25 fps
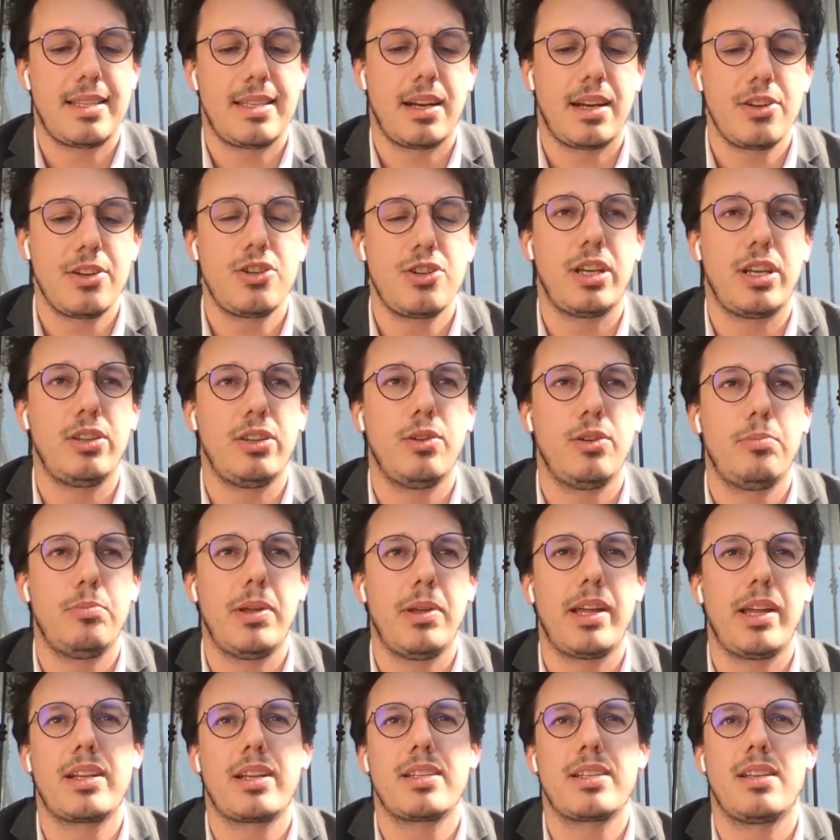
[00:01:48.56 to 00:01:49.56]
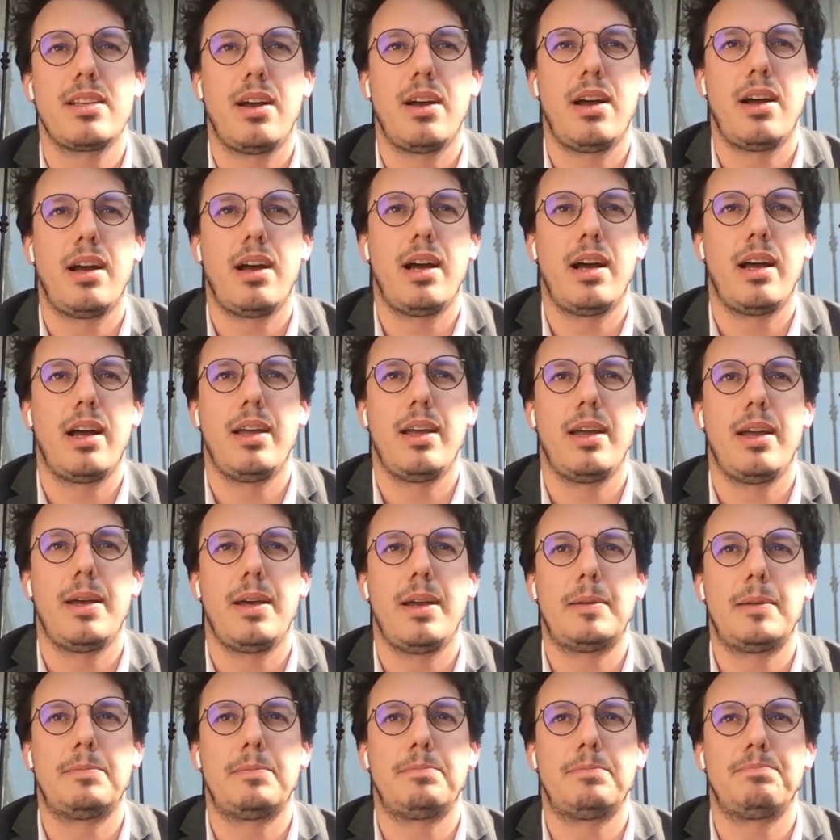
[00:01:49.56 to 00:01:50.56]
e sta nascendo un player che si chiama...
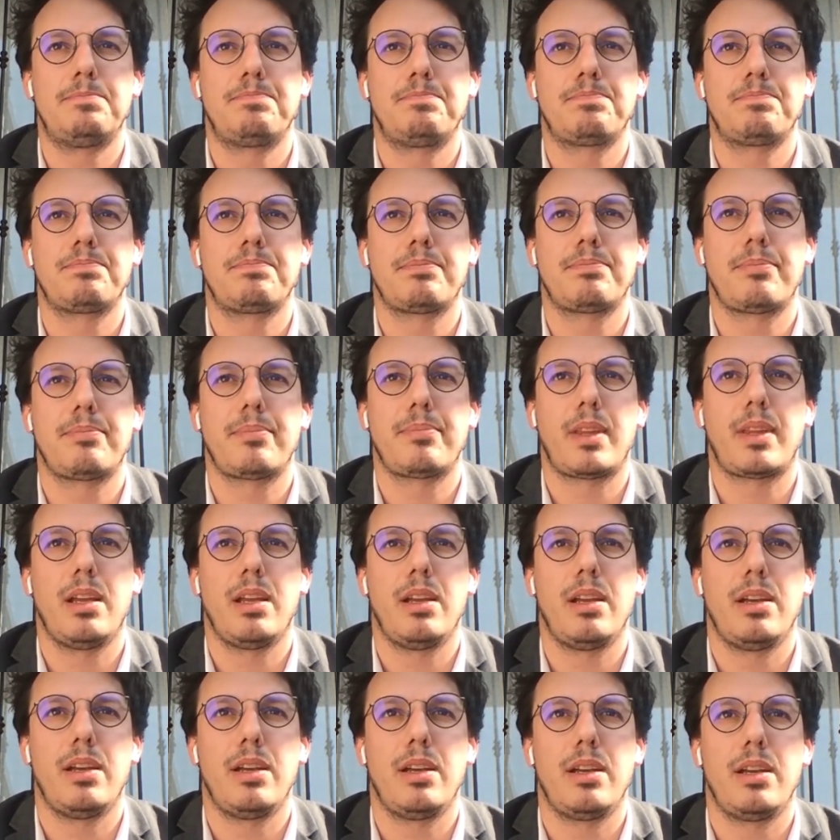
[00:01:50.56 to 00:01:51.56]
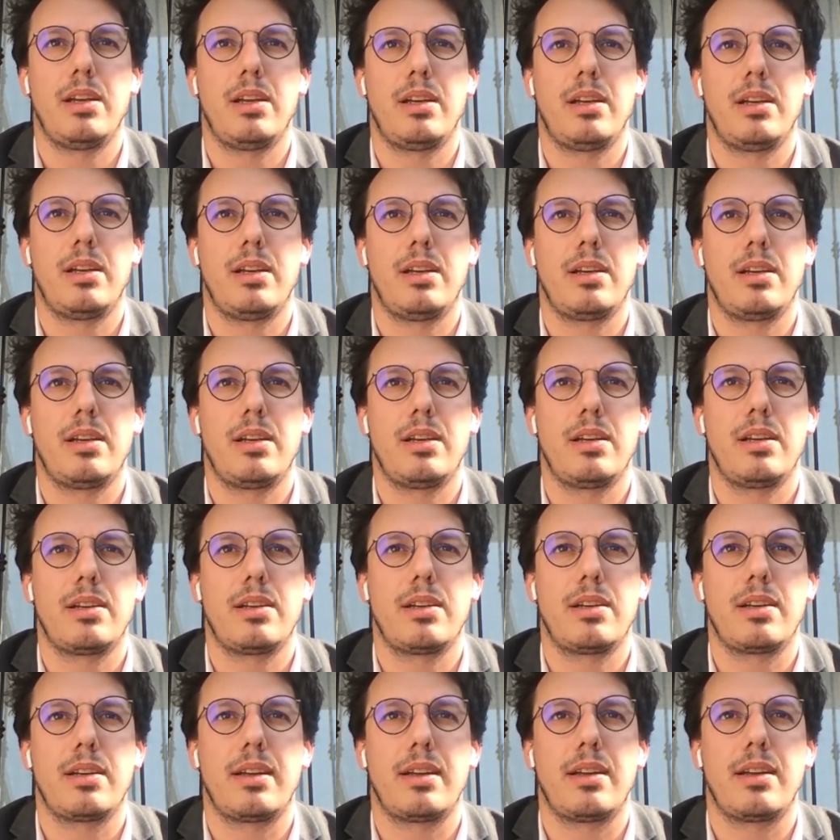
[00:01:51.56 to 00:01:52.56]
Ehm,
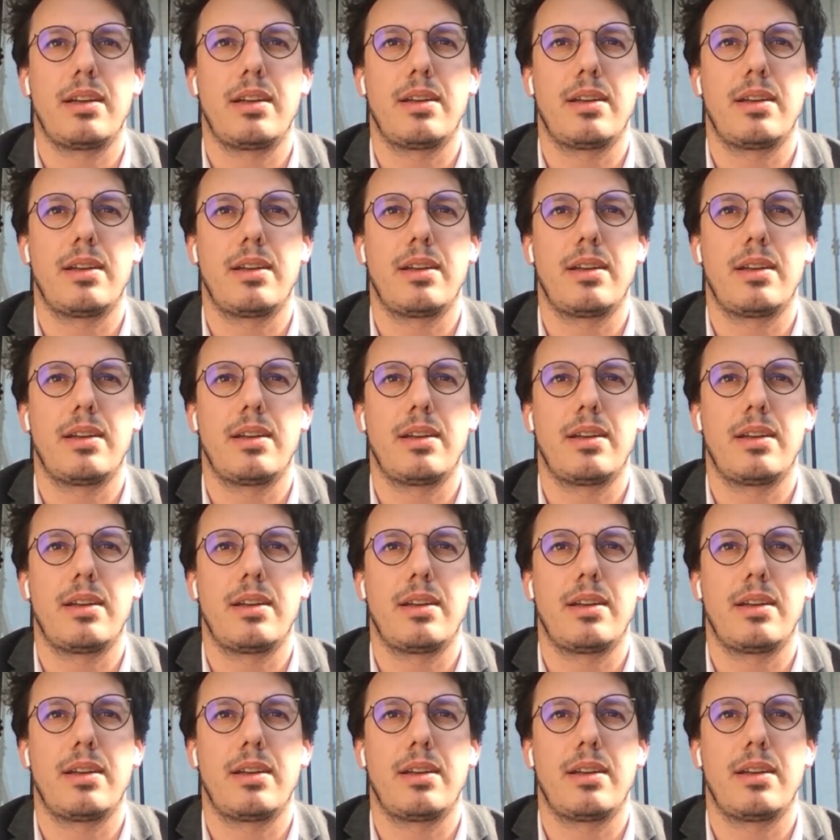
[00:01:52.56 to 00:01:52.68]
eh,